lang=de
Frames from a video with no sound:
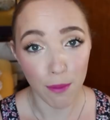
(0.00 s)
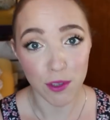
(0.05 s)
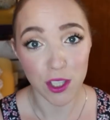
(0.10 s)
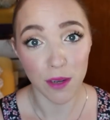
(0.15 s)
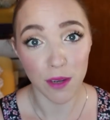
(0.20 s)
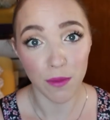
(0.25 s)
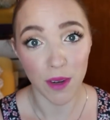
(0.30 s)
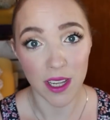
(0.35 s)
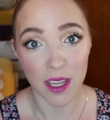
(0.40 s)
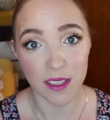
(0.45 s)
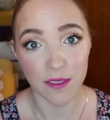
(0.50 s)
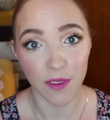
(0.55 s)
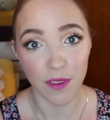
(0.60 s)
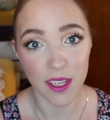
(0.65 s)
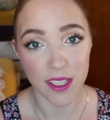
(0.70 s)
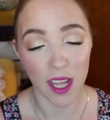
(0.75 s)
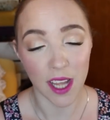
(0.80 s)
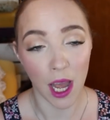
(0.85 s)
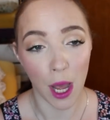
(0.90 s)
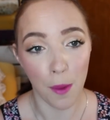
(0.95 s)
abstimmen lassen,
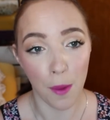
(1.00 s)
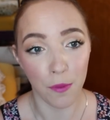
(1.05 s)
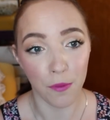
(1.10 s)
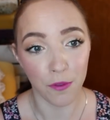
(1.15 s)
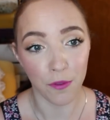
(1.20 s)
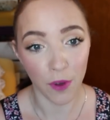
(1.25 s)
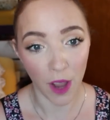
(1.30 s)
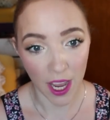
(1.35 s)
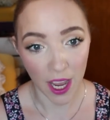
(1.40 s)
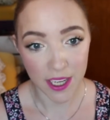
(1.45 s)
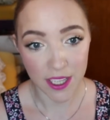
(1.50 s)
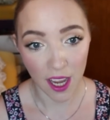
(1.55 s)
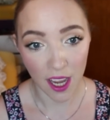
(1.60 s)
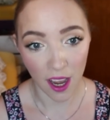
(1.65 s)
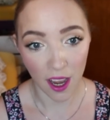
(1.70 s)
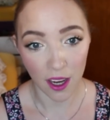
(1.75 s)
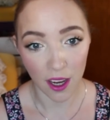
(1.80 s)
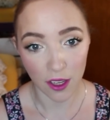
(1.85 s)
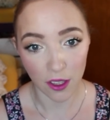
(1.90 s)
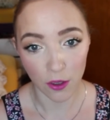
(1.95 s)
was am
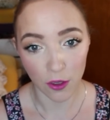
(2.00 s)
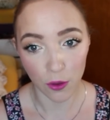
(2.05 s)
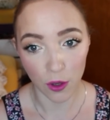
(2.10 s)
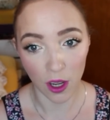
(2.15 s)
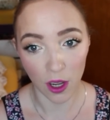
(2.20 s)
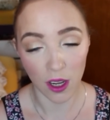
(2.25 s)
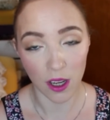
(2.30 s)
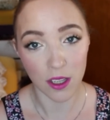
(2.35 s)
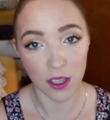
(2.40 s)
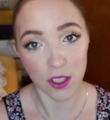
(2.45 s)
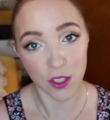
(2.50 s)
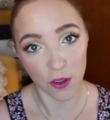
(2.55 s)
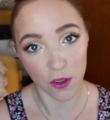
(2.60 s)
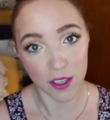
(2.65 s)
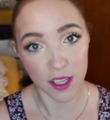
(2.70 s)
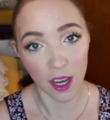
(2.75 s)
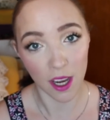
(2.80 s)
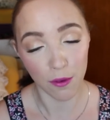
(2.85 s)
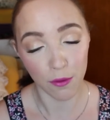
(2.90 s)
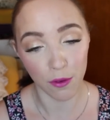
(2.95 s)
Freitag oder
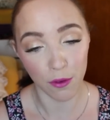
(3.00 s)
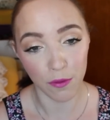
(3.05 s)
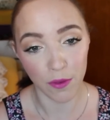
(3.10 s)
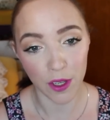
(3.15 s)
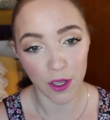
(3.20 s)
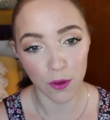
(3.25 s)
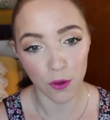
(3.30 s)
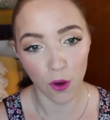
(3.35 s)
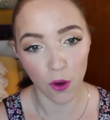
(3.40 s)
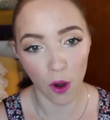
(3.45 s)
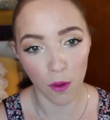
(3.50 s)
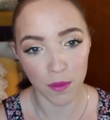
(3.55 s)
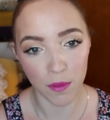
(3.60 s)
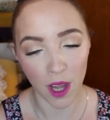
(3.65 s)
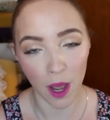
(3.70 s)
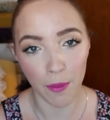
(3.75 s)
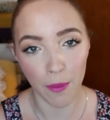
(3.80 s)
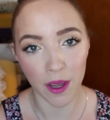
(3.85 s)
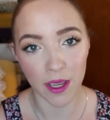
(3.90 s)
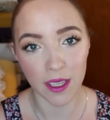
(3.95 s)
Sonntag für ein Video
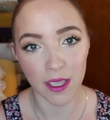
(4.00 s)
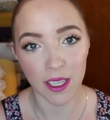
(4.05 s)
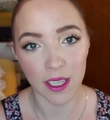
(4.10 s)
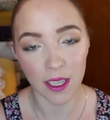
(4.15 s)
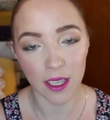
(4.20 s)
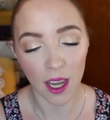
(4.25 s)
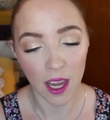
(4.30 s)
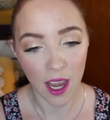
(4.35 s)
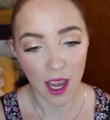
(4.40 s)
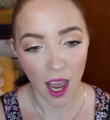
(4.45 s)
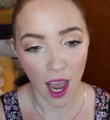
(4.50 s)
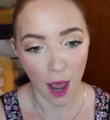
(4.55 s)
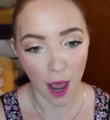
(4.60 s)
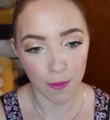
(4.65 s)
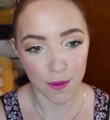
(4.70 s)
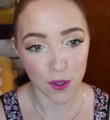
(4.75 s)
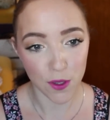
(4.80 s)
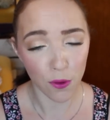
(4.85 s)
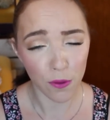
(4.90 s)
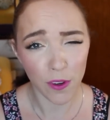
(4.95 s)
kommt, aber ich
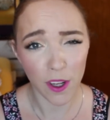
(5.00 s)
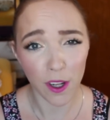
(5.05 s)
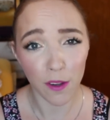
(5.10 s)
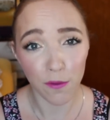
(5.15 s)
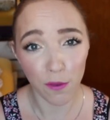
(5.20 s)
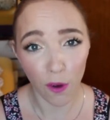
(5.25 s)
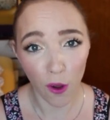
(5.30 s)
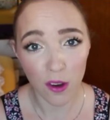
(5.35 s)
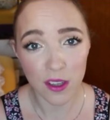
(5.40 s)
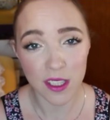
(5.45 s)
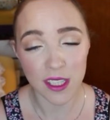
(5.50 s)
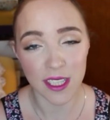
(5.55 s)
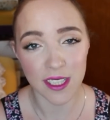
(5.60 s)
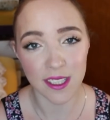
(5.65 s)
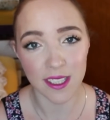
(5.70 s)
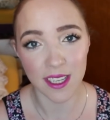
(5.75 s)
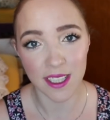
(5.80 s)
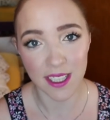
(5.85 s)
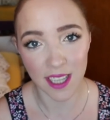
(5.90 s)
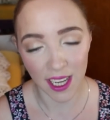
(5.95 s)
habe so viele Vlogs
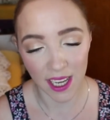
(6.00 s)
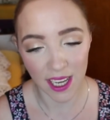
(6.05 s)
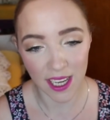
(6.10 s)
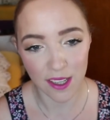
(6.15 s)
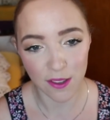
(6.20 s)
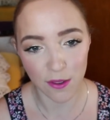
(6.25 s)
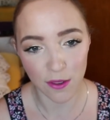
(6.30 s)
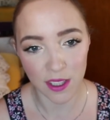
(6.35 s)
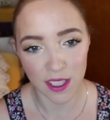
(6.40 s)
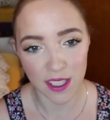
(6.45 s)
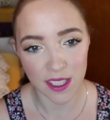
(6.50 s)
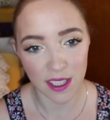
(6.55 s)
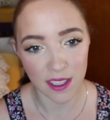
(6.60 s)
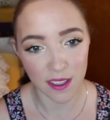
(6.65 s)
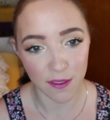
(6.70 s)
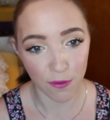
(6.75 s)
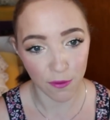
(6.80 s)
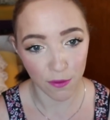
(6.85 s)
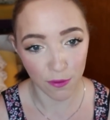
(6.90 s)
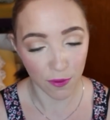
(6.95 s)
jetzt gedreht und die
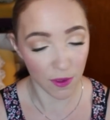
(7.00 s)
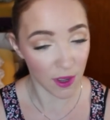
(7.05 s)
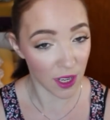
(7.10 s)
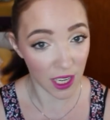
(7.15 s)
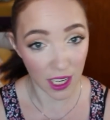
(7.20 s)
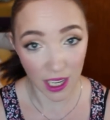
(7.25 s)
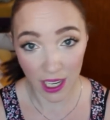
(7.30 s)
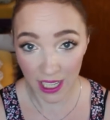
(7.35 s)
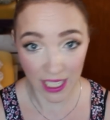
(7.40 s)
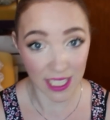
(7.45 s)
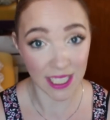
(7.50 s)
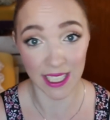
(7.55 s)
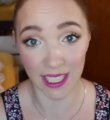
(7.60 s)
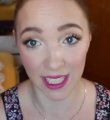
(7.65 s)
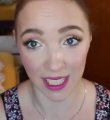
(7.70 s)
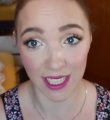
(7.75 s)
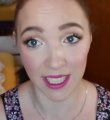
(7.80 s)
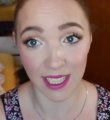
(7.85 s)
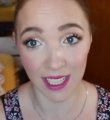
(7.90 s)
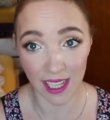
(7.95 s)
sind
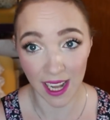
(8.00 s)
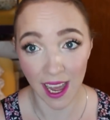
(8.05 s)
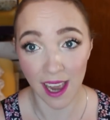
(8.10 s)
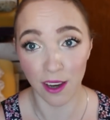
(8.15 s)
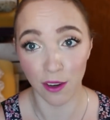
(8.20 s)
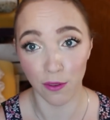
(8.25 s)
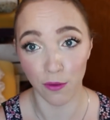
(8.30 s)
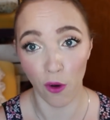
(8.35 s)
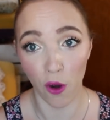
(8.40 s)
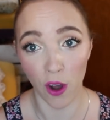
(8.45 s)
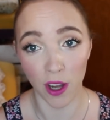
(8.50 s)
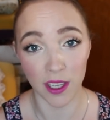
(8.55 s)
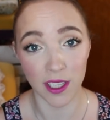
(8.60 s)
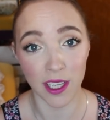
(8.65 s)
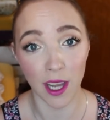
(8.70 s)
richtig, richtig lang geworden.